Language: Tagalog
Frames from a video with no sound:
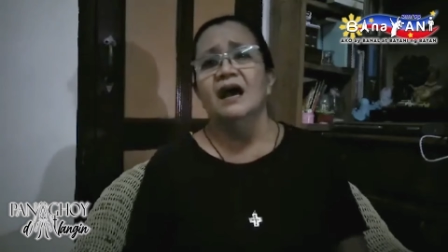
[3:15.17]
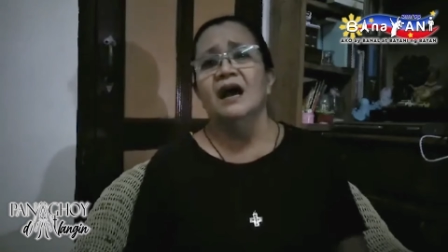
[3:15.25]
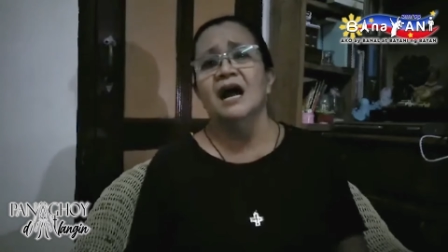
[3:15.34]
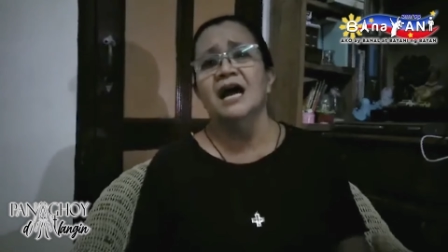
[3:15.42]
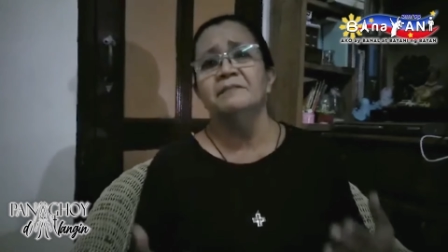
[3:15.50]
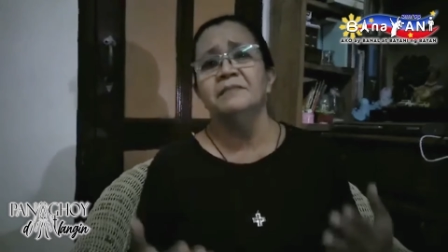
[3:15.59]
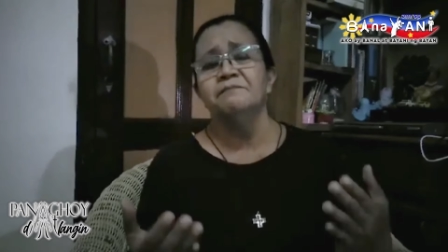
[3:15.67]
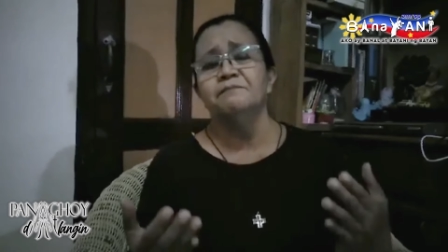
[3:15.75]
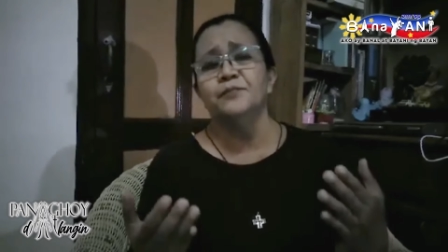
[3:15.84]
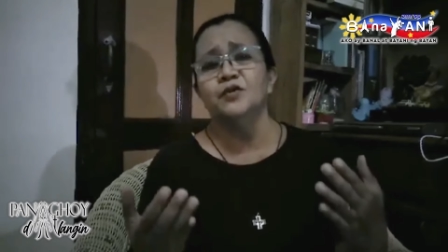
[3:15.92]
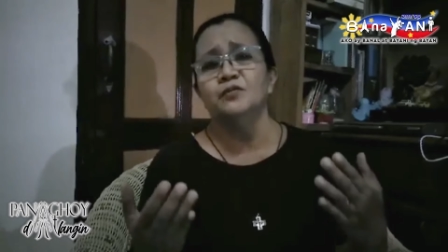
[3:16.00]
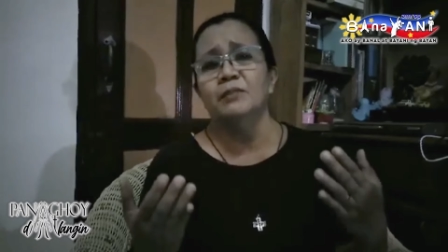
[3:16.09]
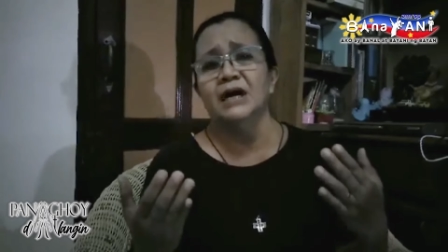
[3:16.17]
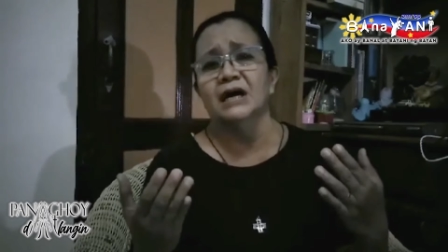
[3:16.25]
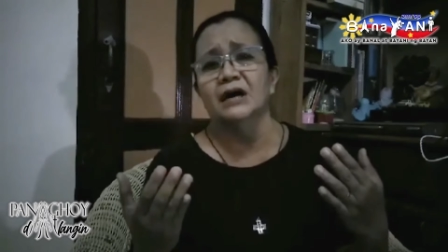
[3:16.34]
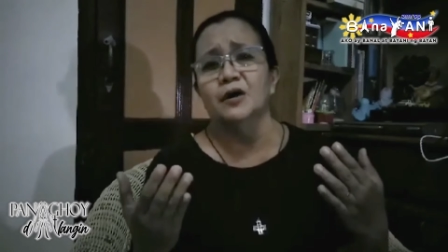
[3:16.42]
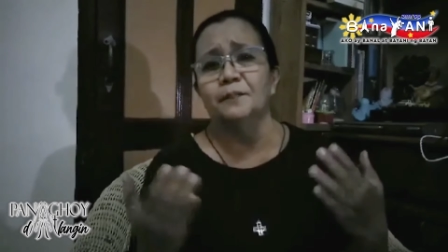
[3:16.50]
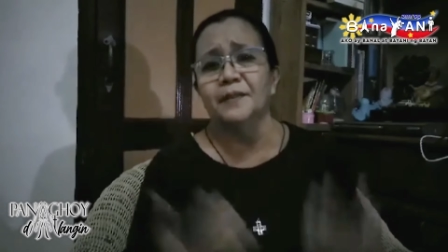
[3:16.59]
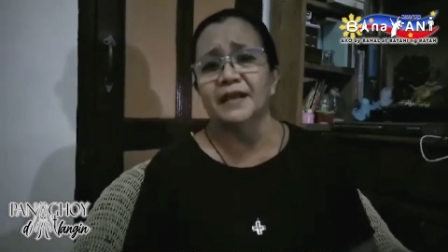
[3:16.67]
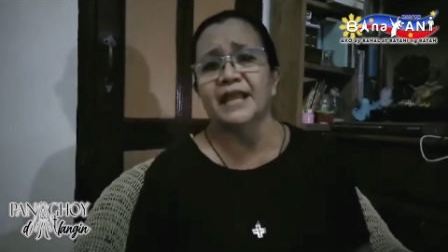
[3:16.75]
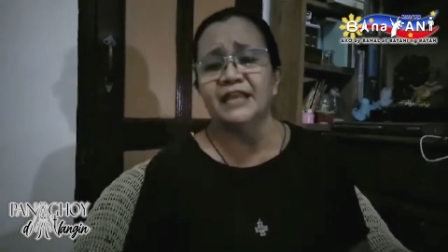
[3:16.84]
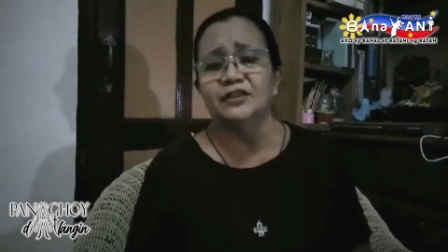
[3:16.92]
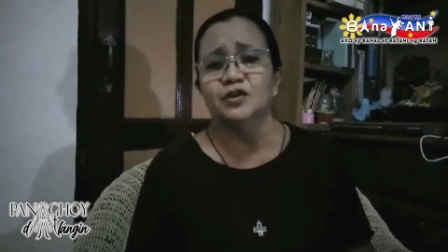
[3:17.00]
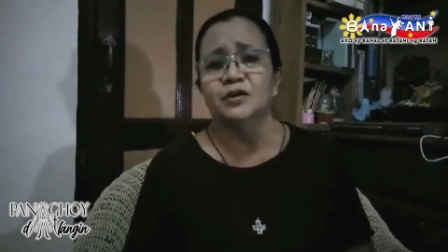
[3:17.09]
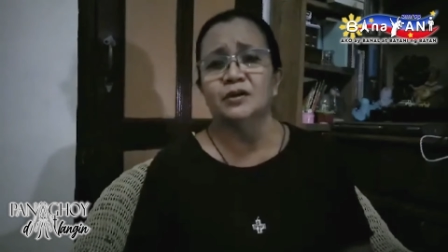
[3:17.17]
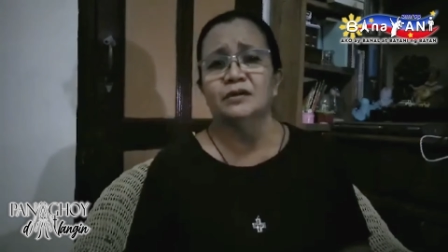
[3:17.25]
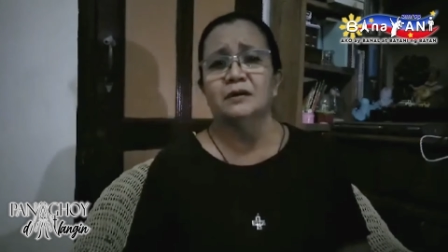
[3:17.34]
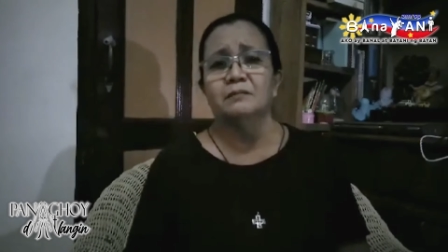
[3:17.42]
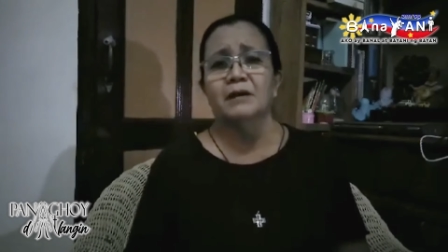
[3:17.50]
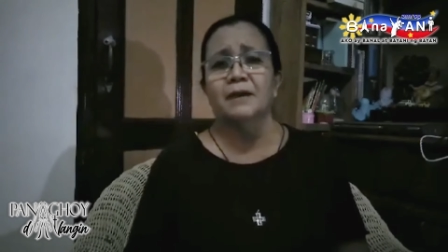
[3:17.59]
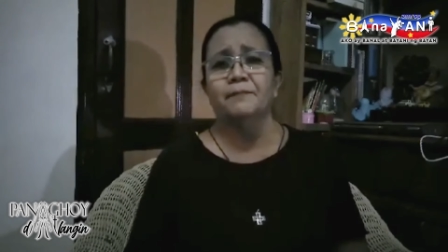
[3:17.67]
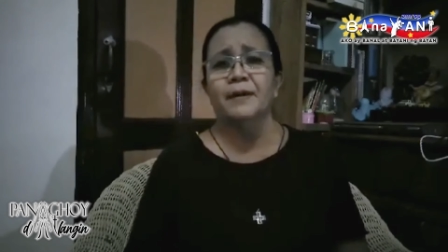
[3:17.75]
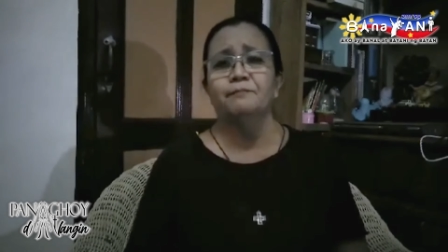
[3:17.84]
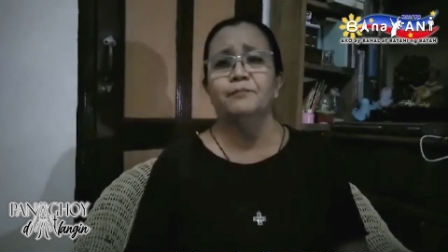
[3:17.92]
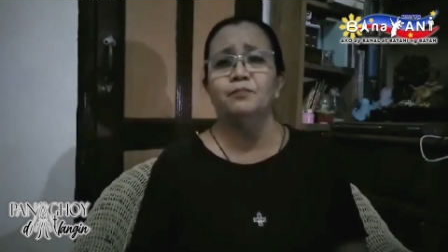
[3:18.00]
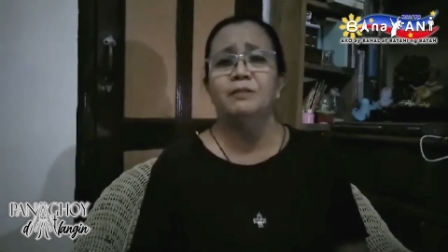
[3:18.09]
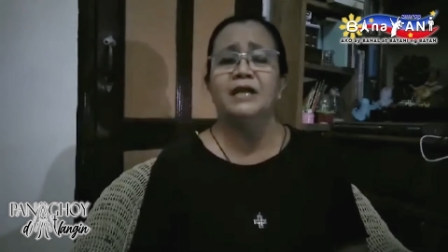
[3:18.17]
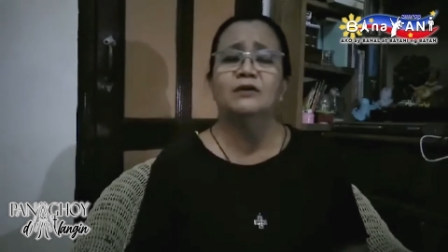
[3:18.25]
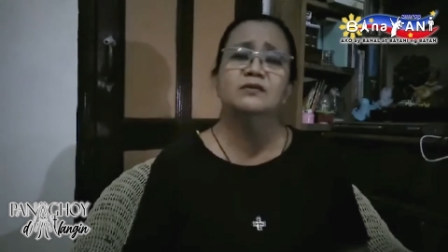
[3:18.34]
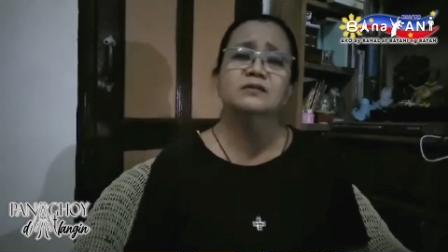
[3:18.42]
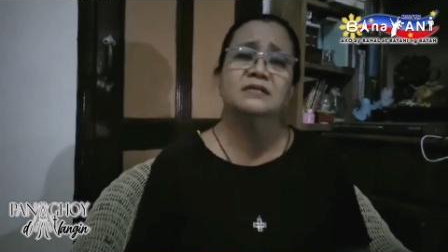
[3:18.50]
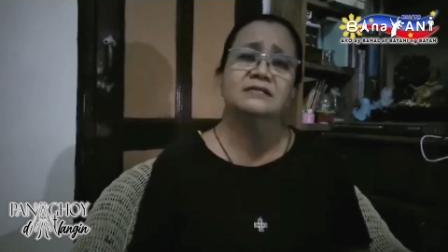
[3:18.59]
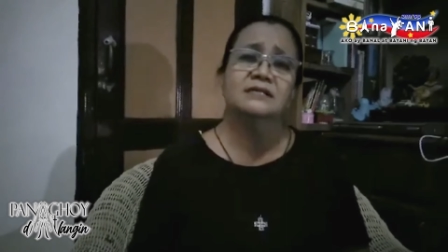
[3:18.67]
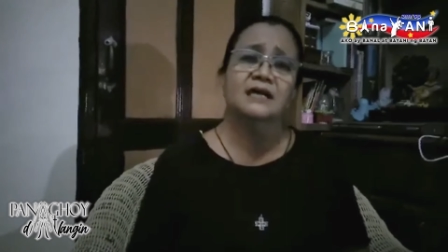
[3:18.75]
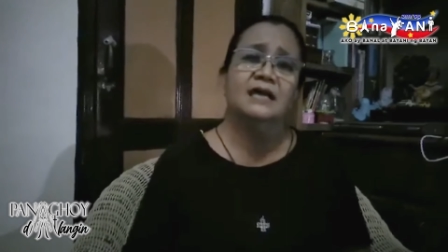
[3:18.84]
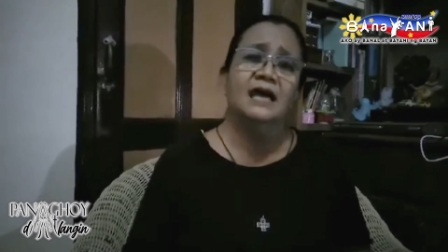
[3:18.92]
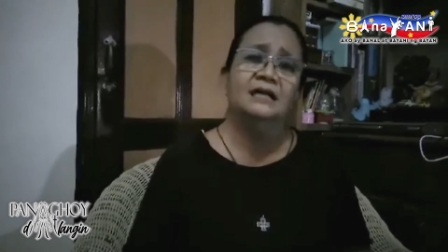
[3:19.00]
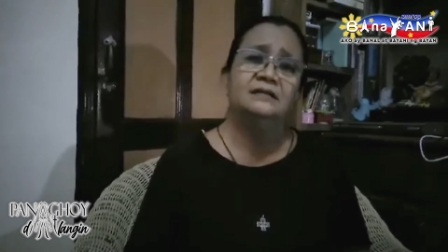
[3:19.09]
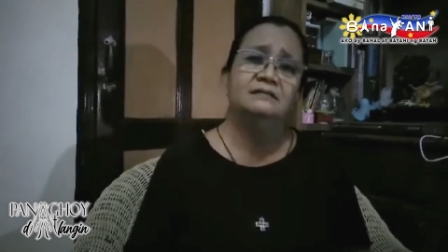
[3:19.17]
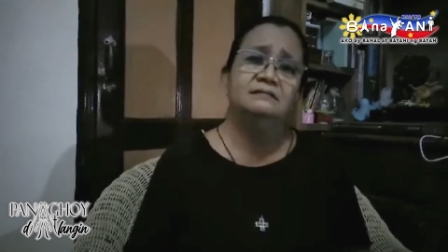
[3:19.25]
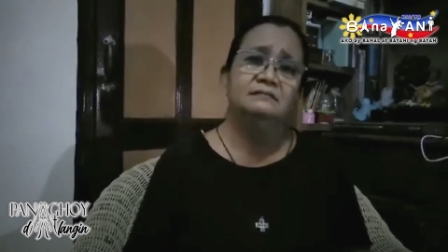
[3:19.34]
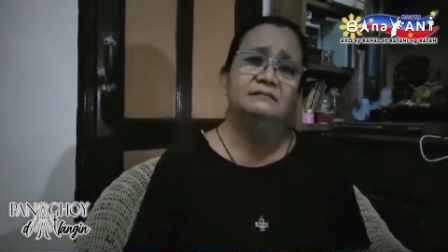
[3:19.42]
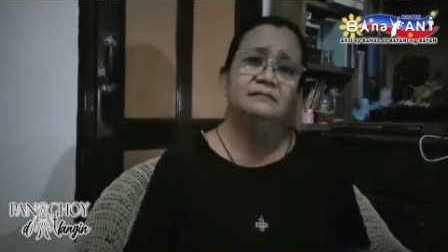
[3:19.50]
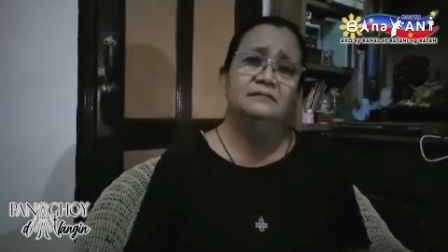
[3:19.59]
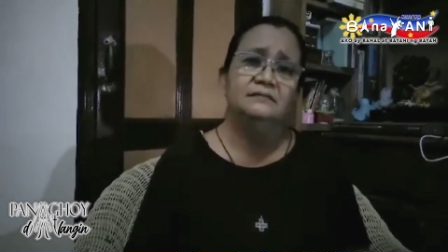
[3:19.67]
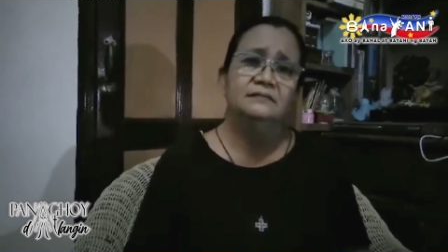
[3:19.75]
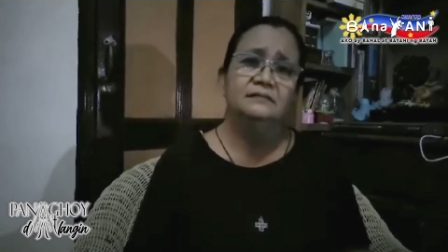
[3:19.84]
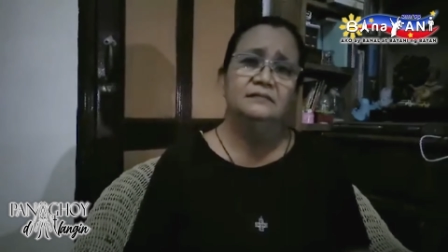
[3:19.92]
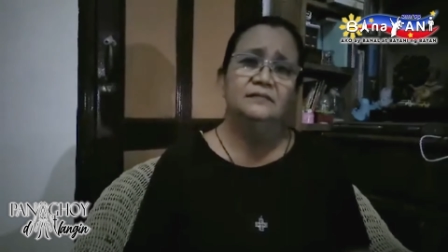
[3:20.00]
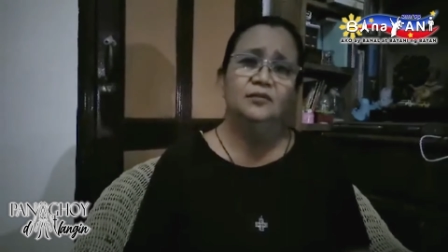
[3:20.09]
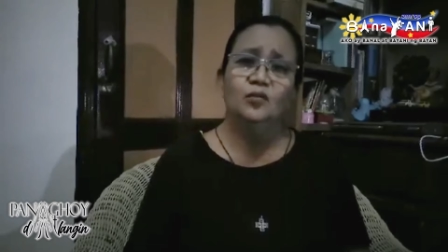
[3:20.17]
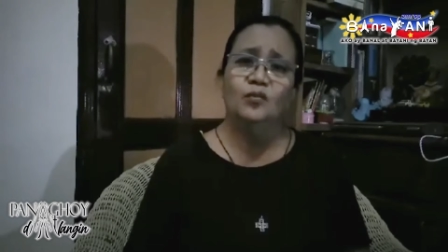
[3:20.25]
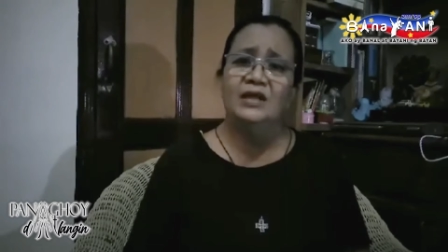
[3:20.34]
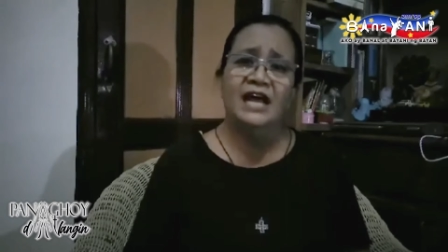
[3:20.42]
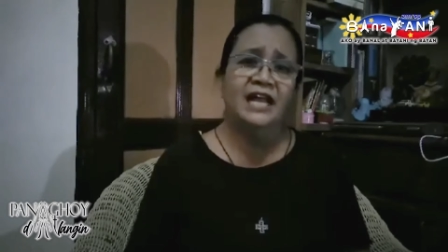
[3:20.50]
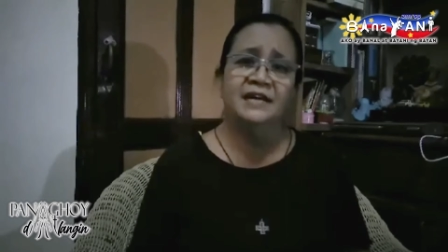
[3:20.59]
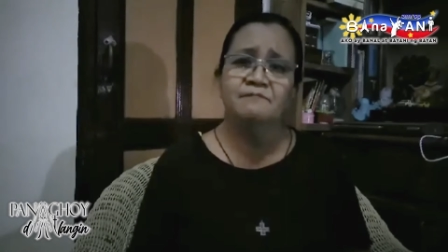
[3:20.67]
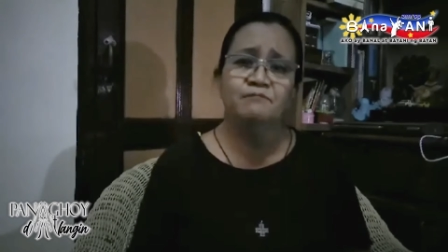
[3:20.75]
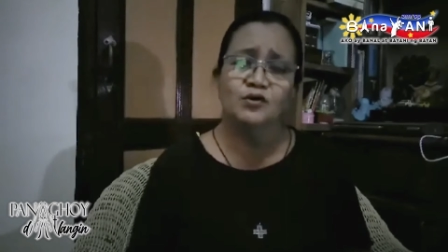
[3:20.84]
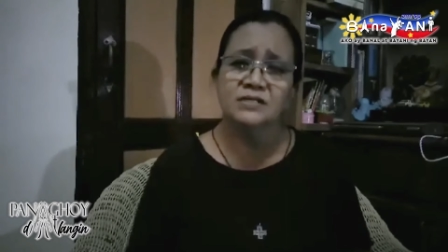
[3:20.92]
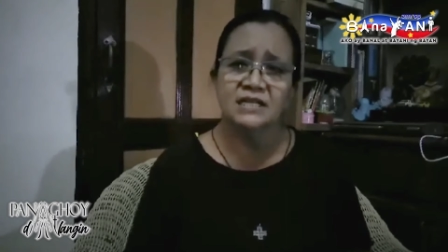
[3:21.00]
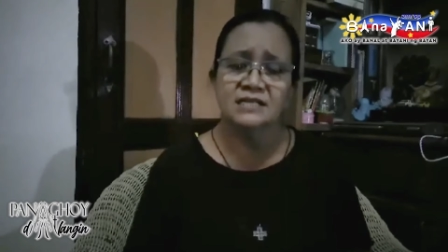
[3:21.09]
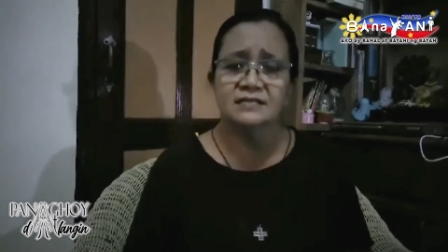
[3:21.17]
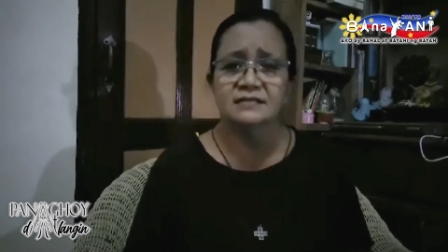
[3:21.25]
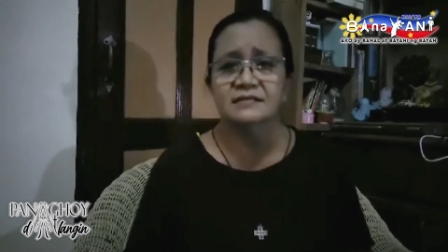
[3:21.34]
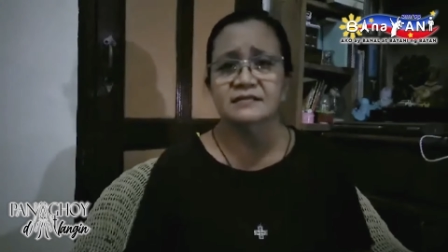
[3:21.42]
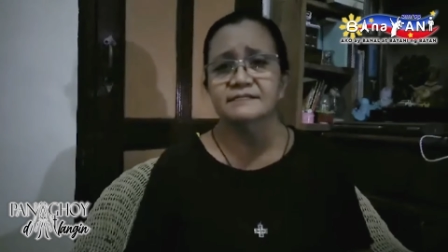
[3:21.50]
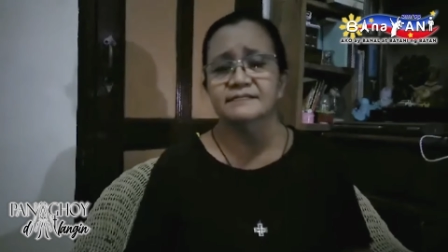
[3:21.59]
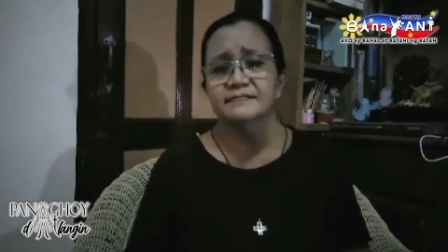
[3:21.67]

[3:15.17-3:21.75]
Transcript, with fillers: ang amin pong mga operator ng mga pampublikong sasakyan. Wala nang boses.